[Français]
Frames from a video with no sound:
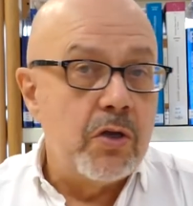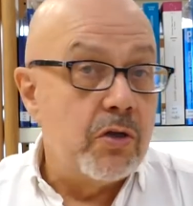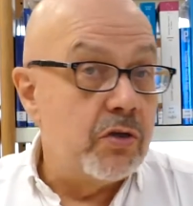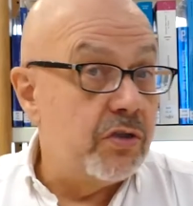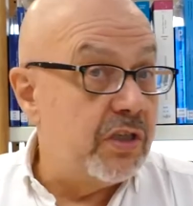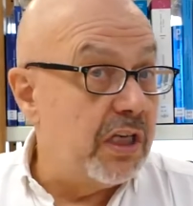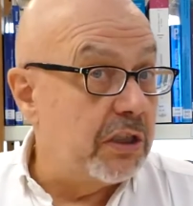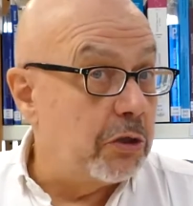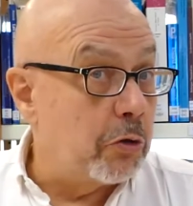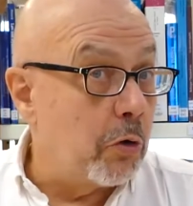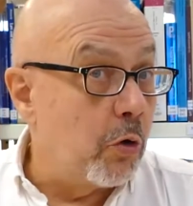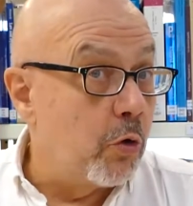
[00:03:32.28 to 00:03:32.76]

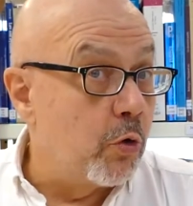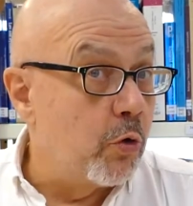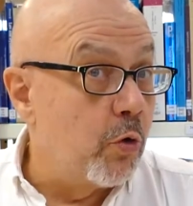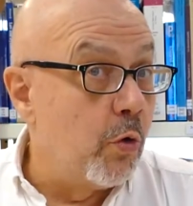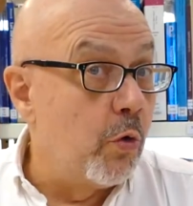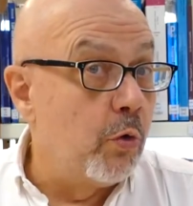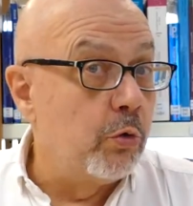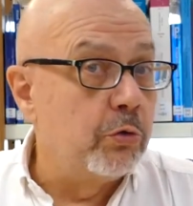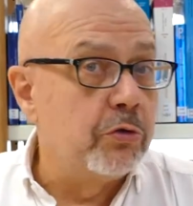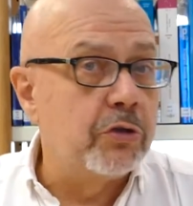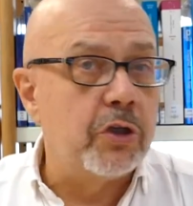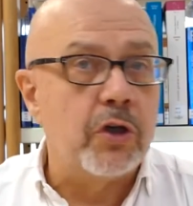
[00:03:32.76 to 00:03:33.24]
Cette
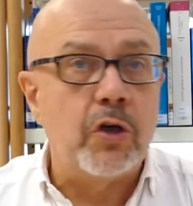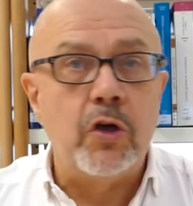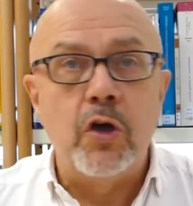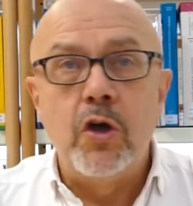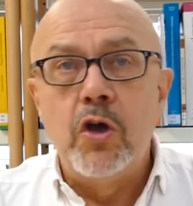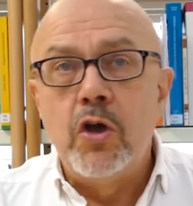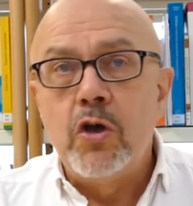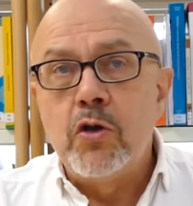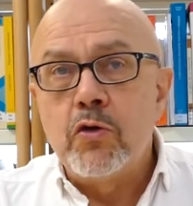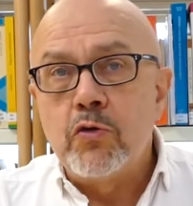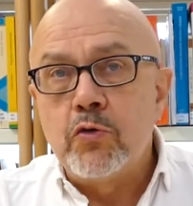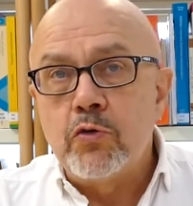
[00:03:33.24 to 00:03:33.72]
rencontre
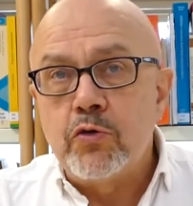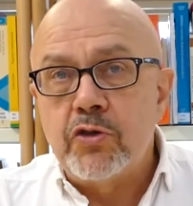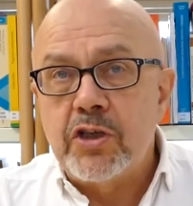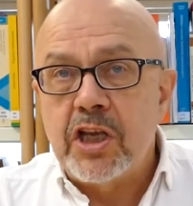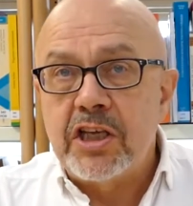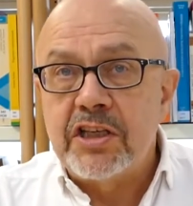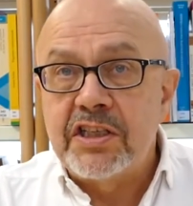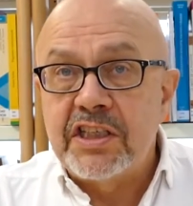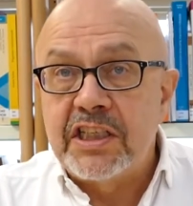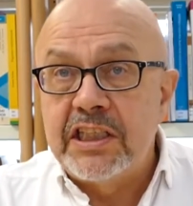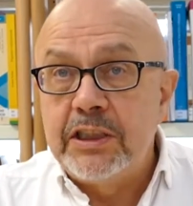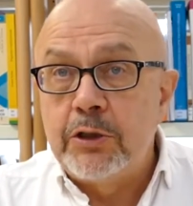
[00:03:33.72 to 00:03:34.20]

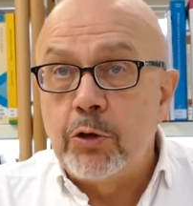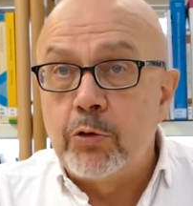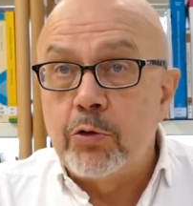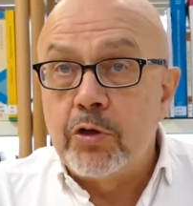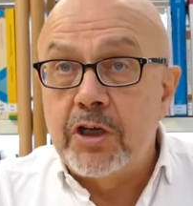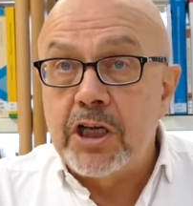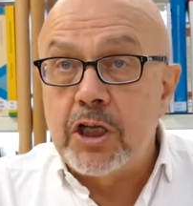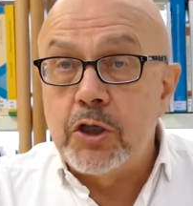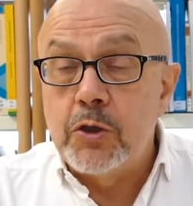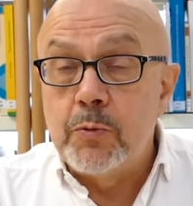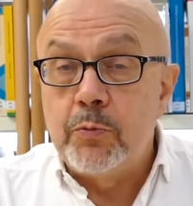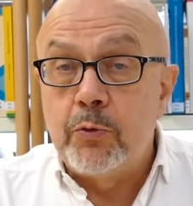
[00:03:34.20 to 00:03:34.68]
s'inscrit dans
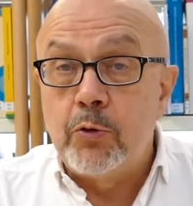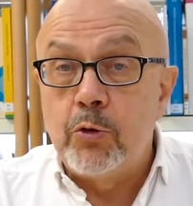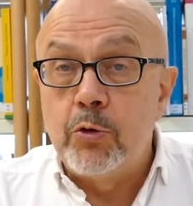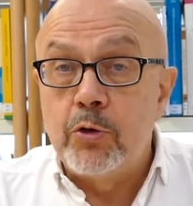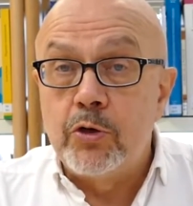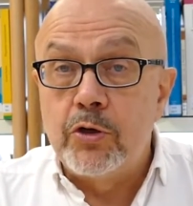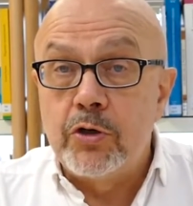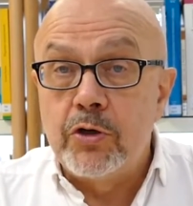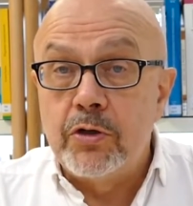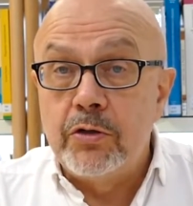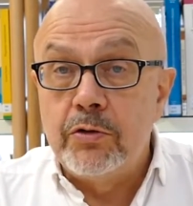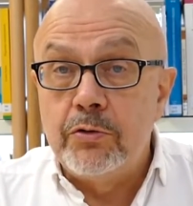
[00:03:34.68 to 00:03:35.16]
le cadre
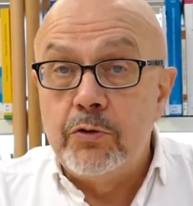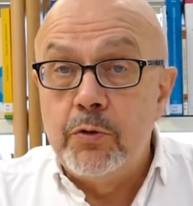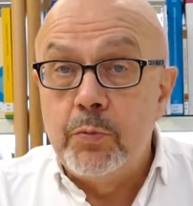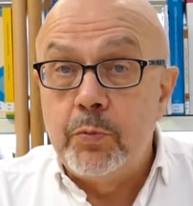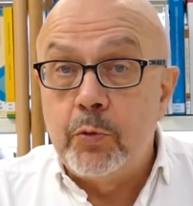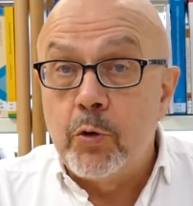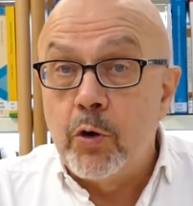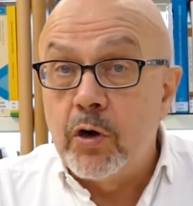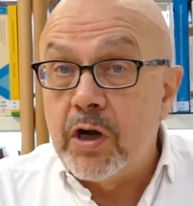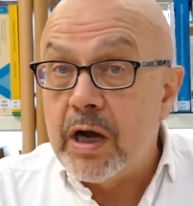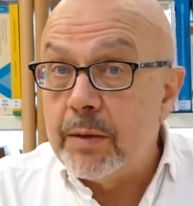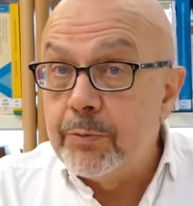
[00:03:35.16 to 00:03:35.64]
du,
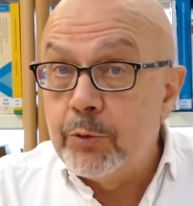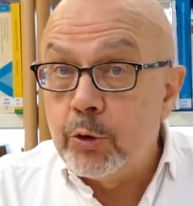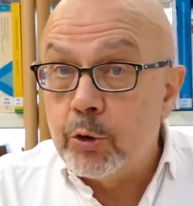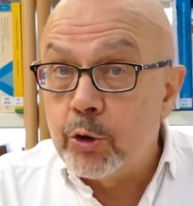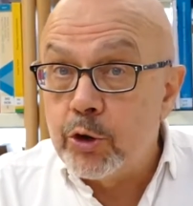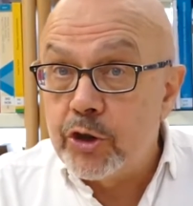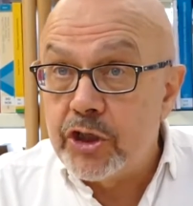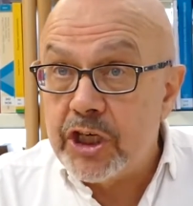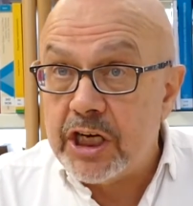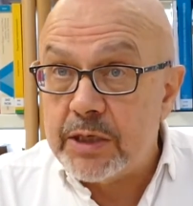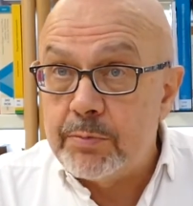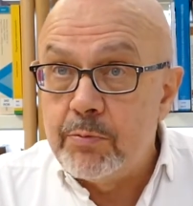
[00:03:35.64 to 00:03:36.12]
programme de
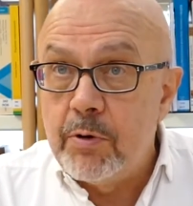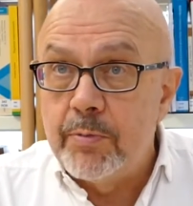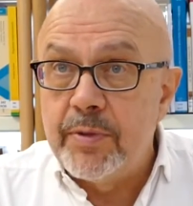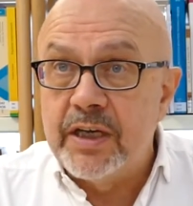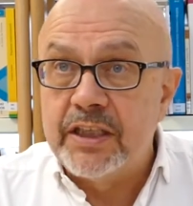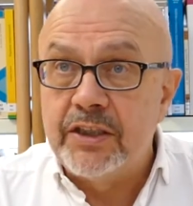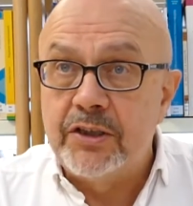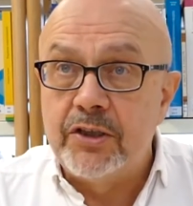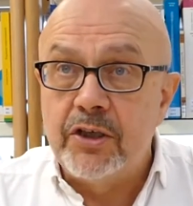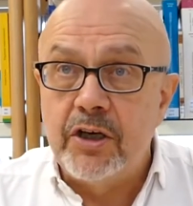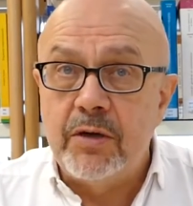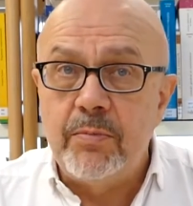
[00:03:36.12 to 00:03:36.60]
recherche
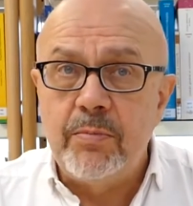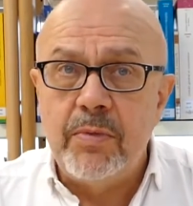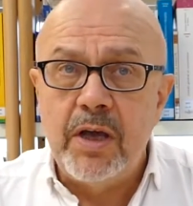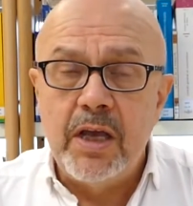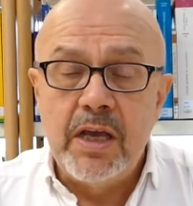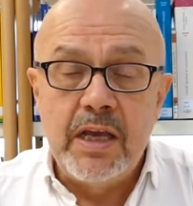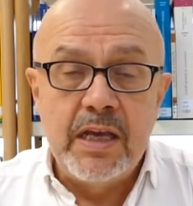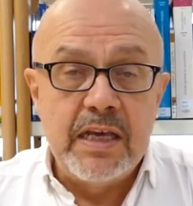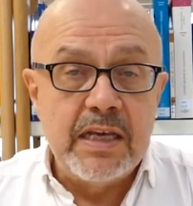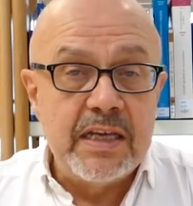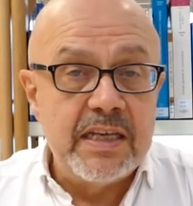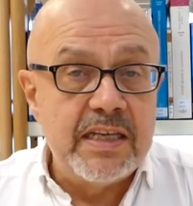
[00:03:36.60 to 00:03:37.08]
Momentum,
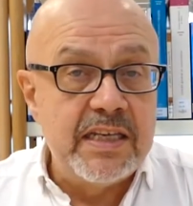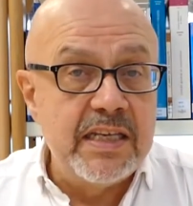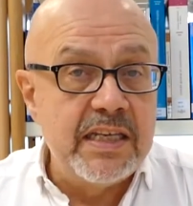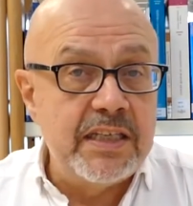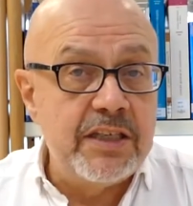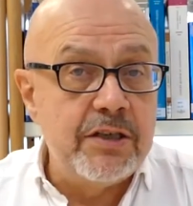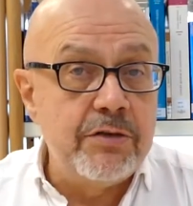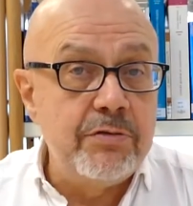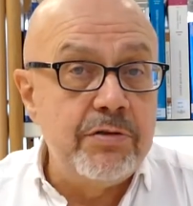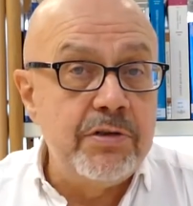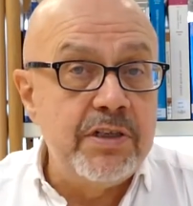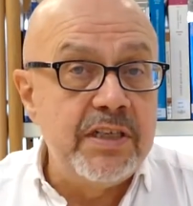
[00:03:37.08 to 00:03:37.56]
qui
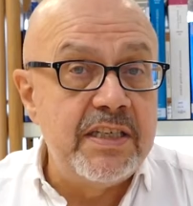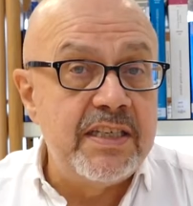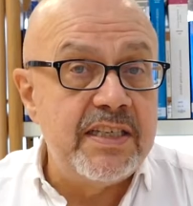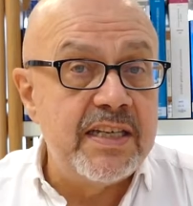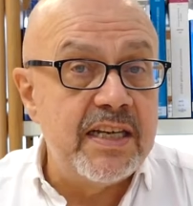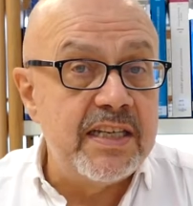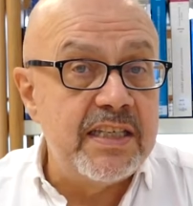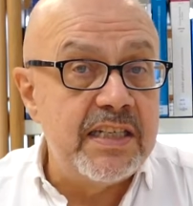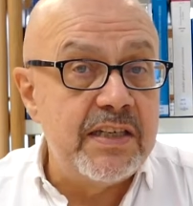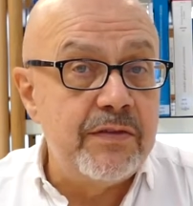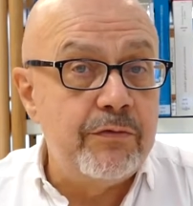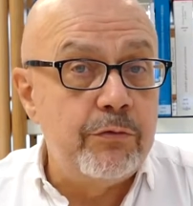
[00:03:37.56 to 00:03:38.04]
est une
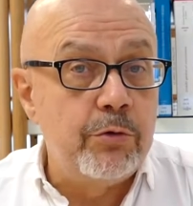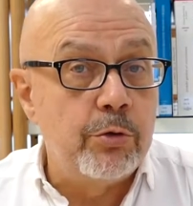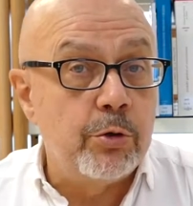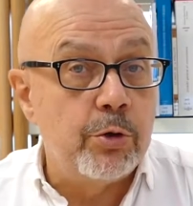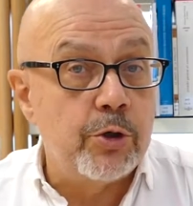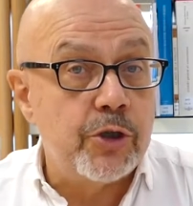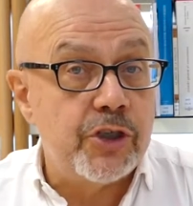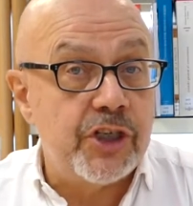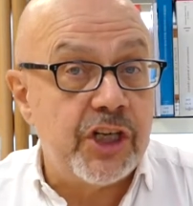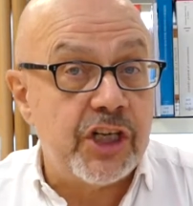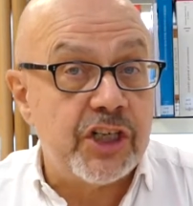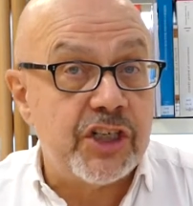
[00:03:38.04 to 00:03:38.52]
initiative de
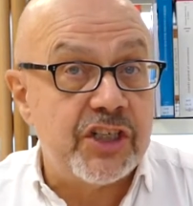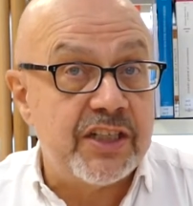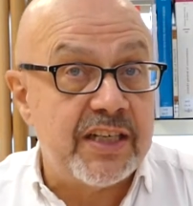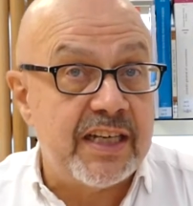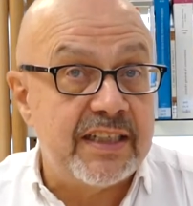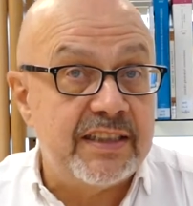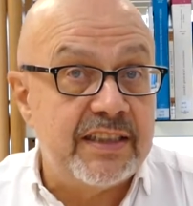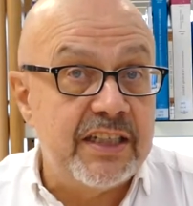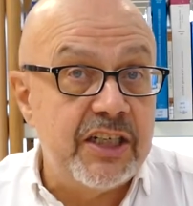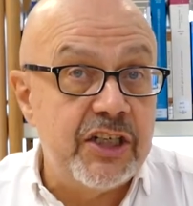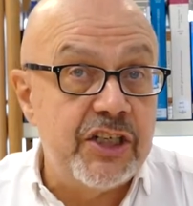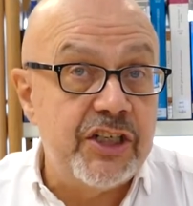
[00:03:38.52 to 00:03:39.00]
recherche
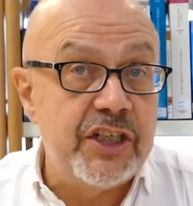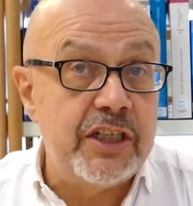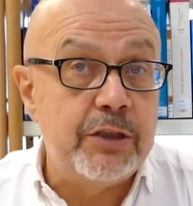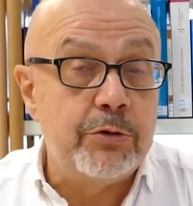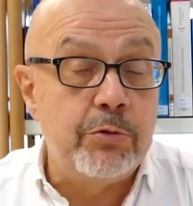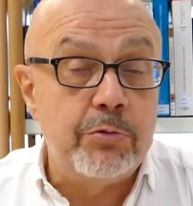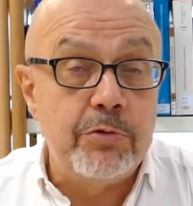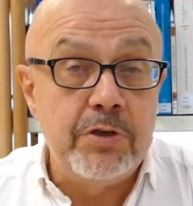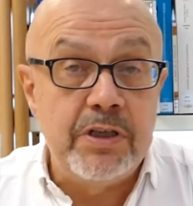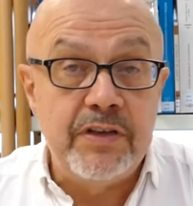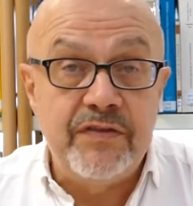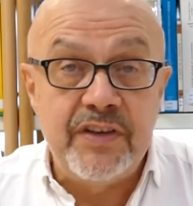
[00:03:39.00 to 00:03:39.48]
stratégique
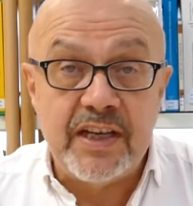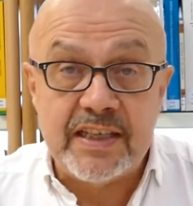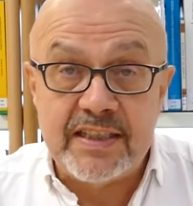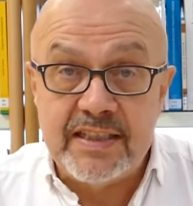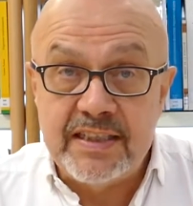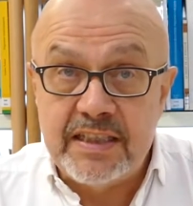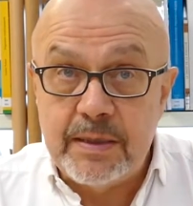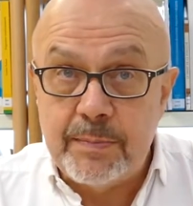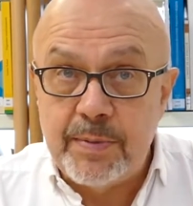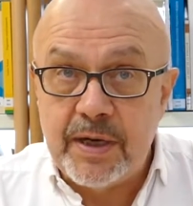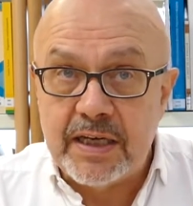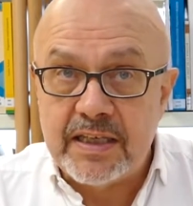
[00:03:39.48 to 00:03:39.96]
de
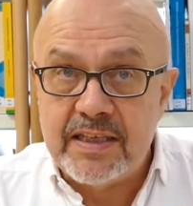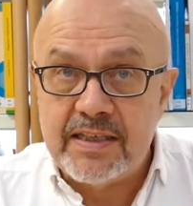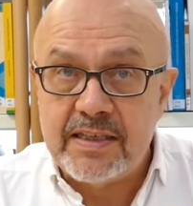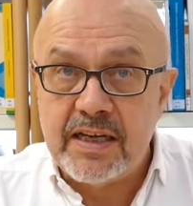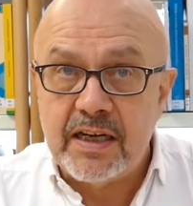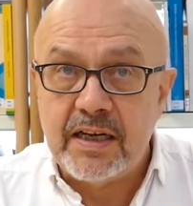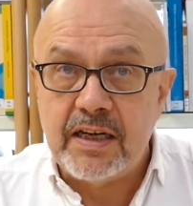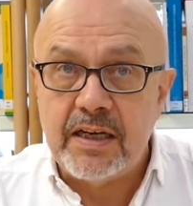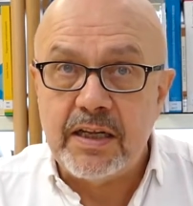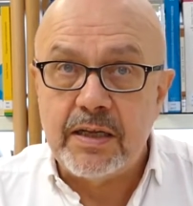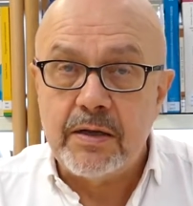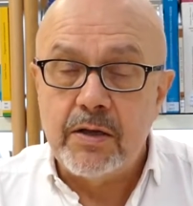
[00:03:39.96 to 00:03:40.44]
l'Université
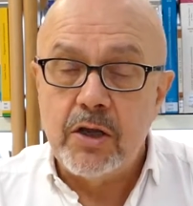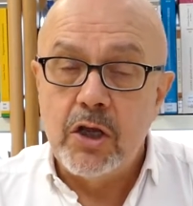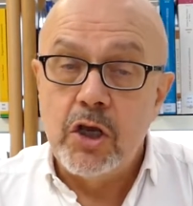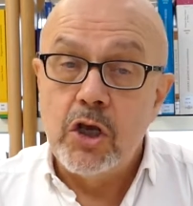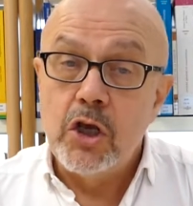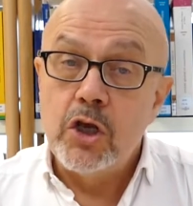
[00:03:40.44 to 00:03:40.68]
Paris-Saclay.